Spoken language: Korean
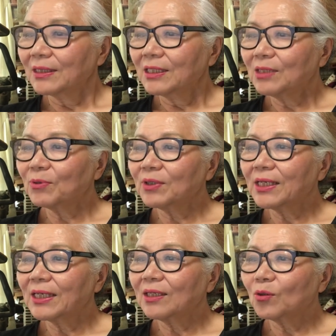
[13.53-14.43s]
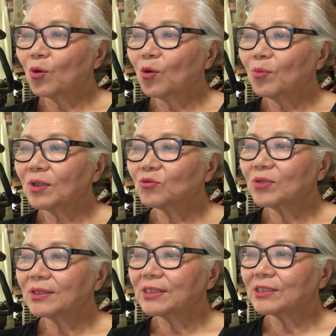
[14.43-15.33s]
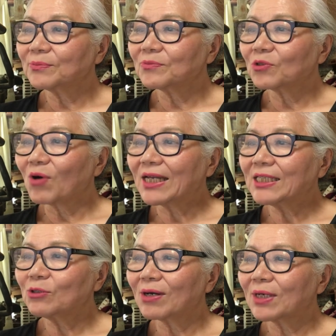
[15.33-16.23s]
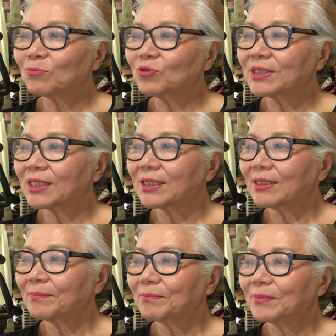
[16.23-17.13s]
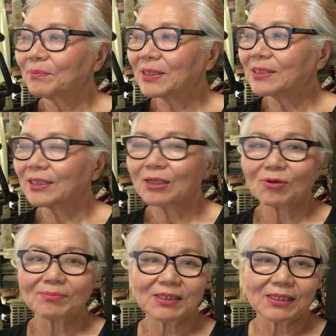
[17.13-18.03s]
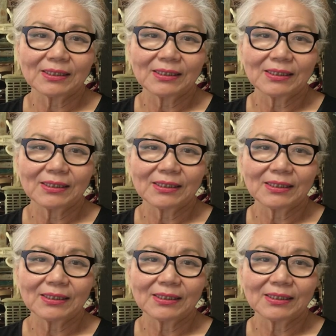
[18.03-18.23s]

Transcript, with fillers: 일본의 오버 투어리즘, 과잉 관광 문제가 발생한다고 합니다.